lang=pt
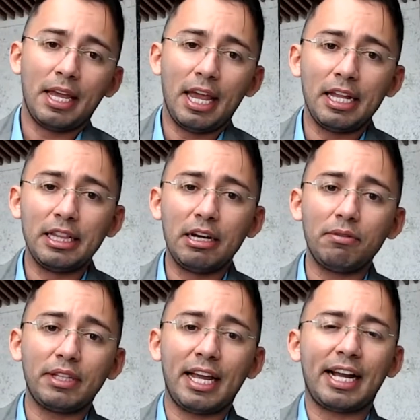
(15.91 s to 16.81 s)
Ele
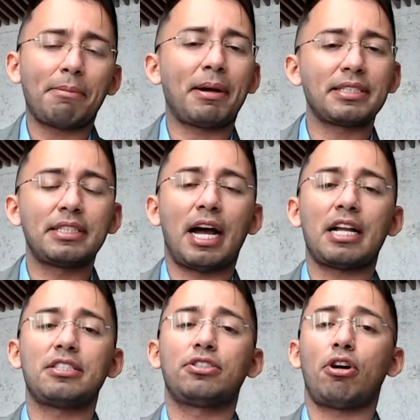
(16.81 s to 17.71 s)
não tem a
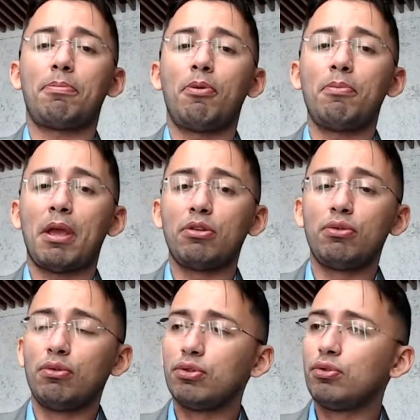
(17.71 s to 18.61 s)
capacidade só por meio
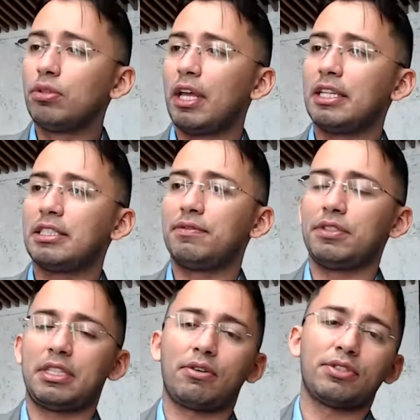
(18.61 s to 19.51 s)
do uso do laser de
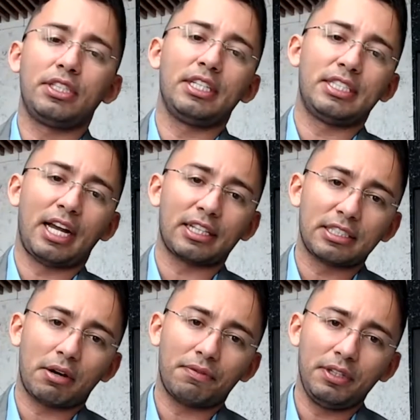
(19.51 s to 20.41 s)
você conseguir
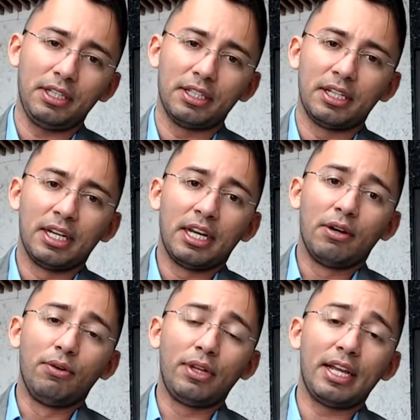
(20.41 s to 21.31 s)
cicatrizar uma ferida.
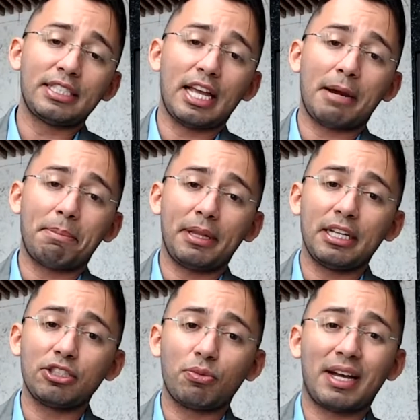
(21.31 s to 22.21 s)
O laser é
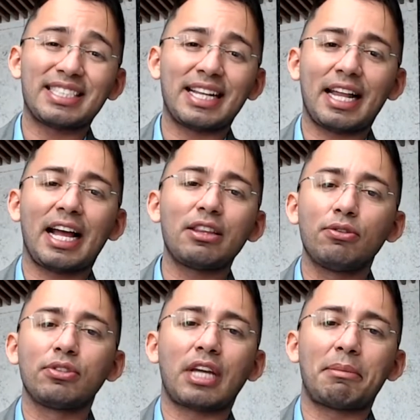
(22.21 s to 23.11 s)
apenas um
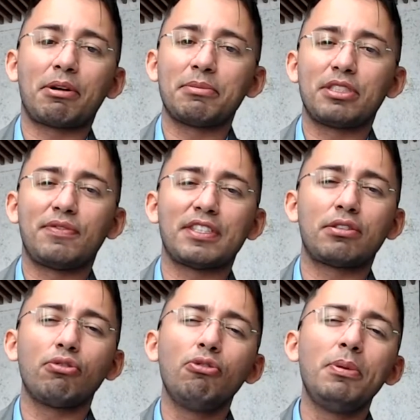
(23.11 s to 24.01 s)
acelerador, sabe? É como se
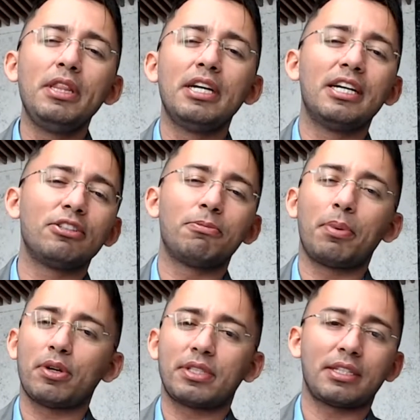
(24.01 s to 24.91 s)
estivesse turbinando o
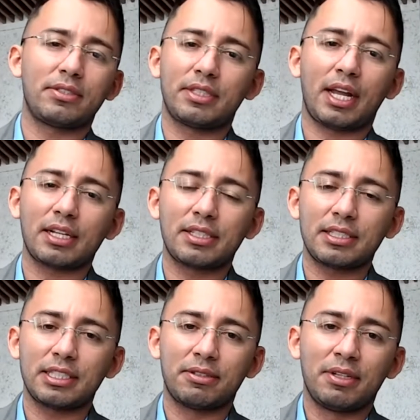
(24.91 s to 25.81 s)
processo de
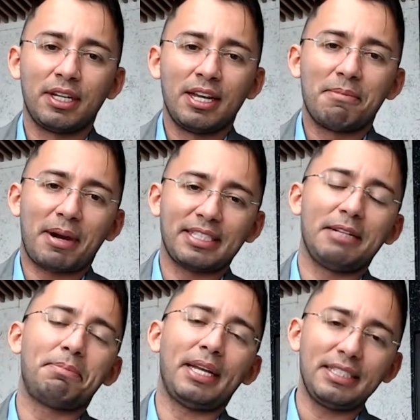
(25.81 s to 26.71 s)
cicatrização mas
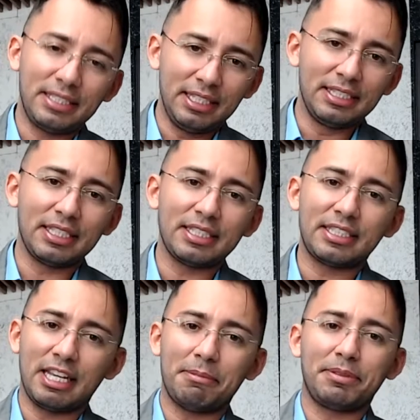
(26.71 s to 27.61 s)
ele precisa
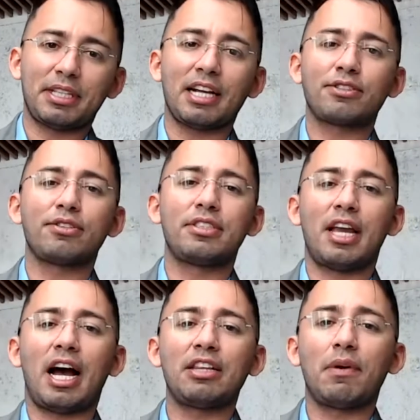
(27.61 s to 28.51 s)
sempre estar
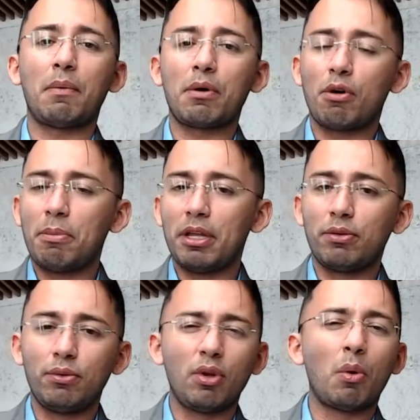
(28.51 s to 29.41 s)
associado a uma
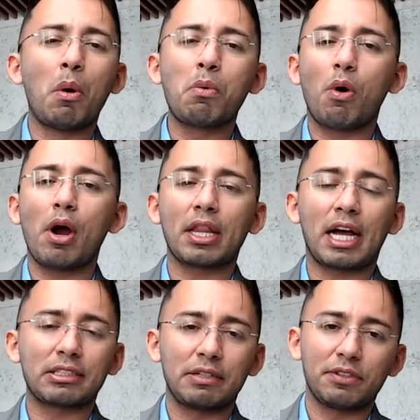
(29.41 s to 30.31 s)
cobertura ou a um
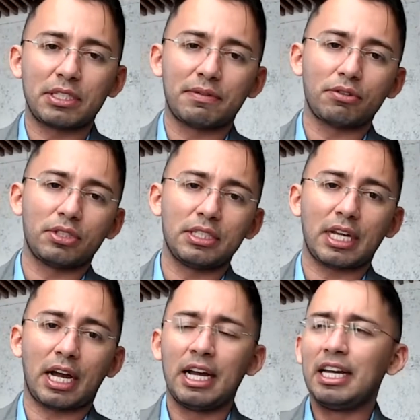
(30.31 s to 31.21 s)
correlato que você vai
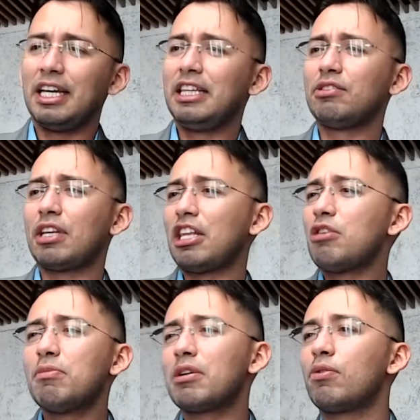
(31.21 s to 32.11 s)
utilizar. E não tem
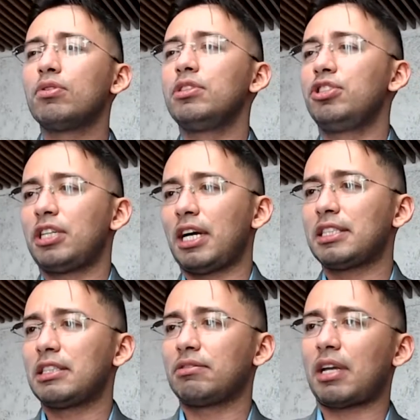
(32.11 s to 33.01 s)
nenhuma
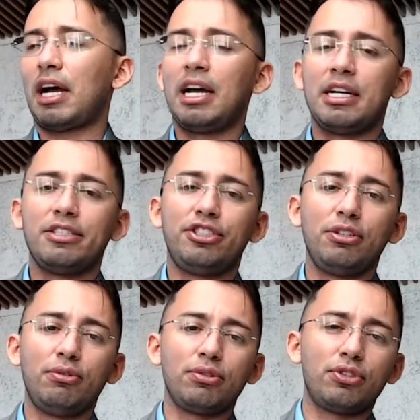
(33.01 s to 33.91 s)
contraindicação, tá?
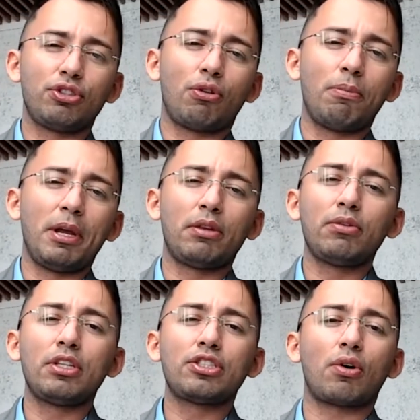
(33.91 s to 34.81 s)
De uso de
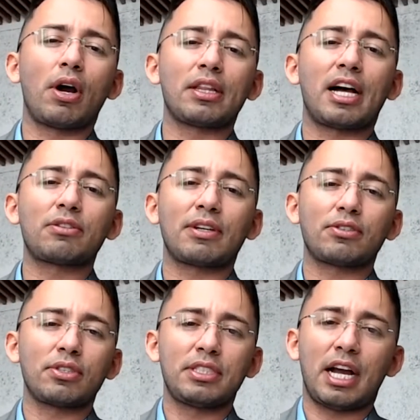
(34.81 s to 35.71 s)
cobertura de correlato
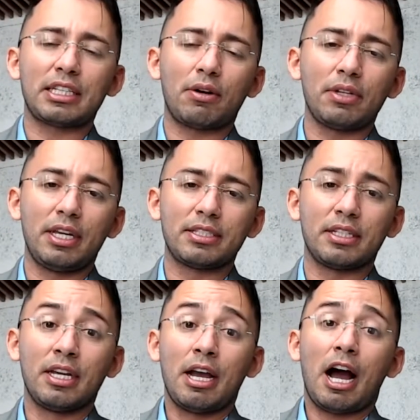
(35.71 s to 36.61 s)
associada ao
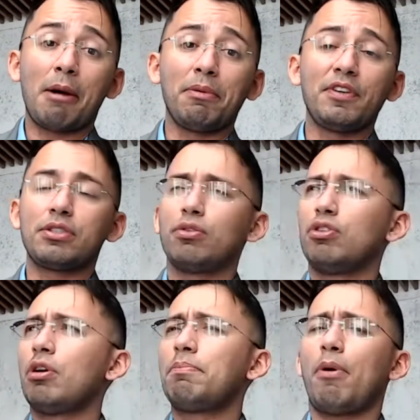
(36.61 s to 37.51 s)
laser. Ah,
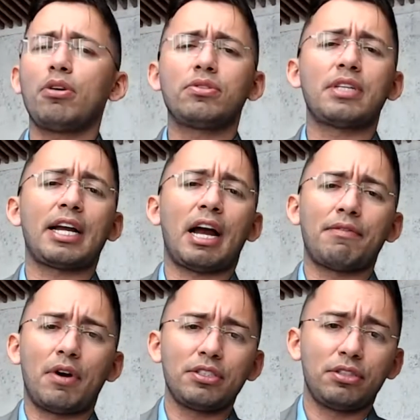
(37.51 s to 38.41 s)
professor, eu não posso usar
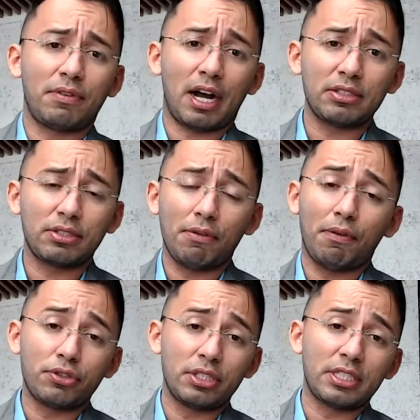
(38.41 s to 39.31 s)
carvão ativado se eu
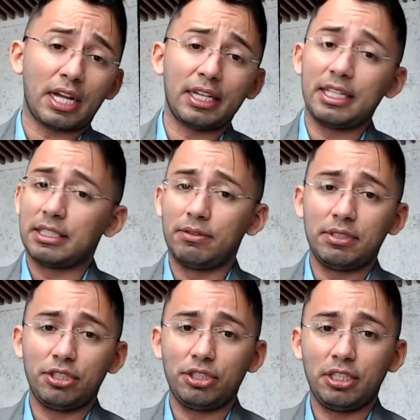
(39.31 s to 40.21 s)
for utilizar laser. Não
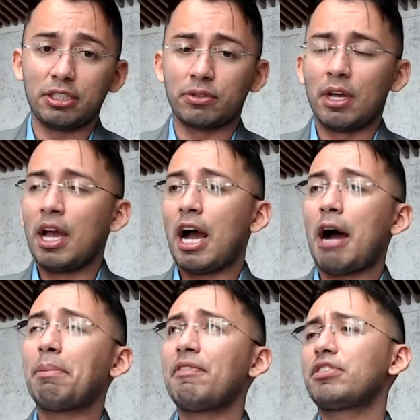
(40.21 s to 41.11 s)
existe isso.
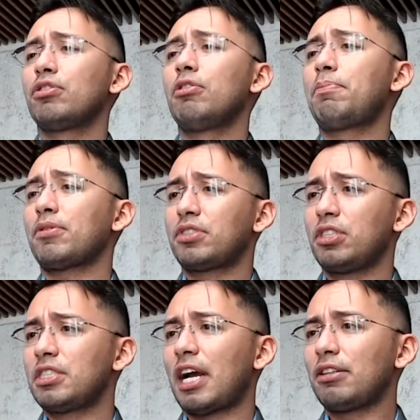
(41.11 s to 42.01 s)
Ah, professor, eu não posso
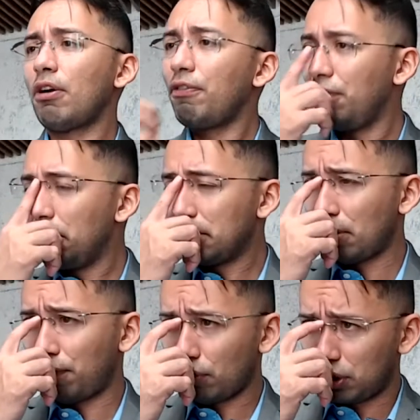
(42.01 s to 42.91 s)
utilizar hidrofibra
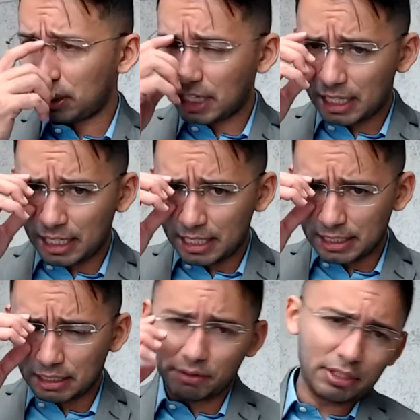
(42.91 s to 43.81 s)
se eu for utilizar
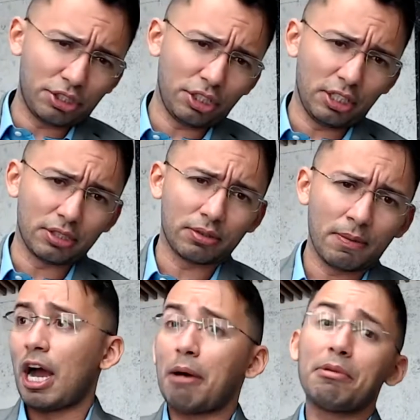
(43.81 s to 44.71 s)
laser. Não existe isso.
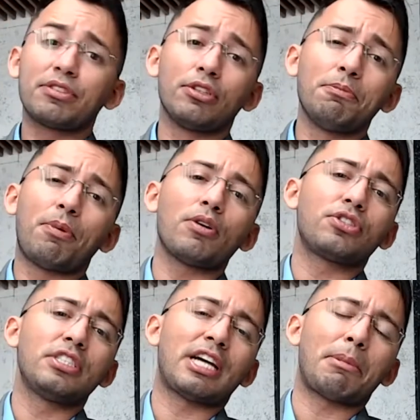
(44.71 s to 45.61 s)
Ah, professor, eu não
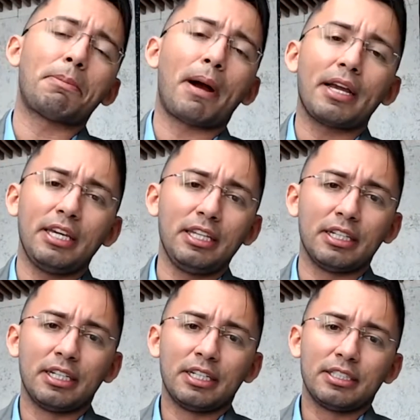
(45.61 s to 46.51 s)
posso utilizar
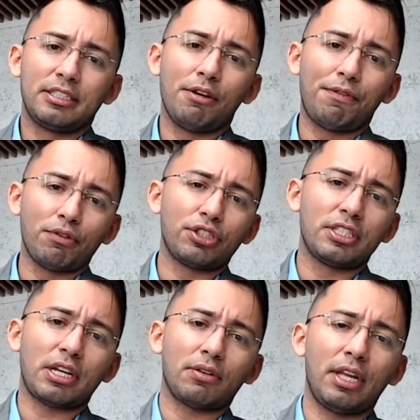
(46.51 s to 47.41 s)
papaina se eu for
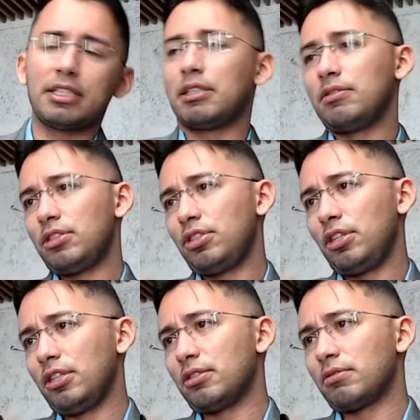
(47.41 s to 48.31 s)
utilizar o laser. Não
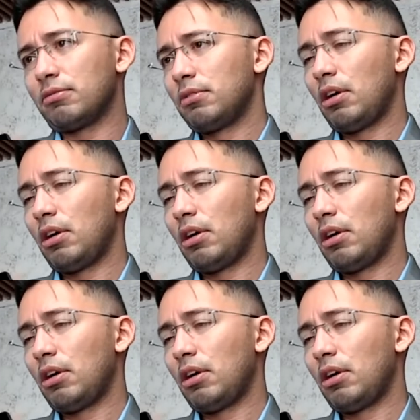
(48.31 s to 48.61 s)
existe isso.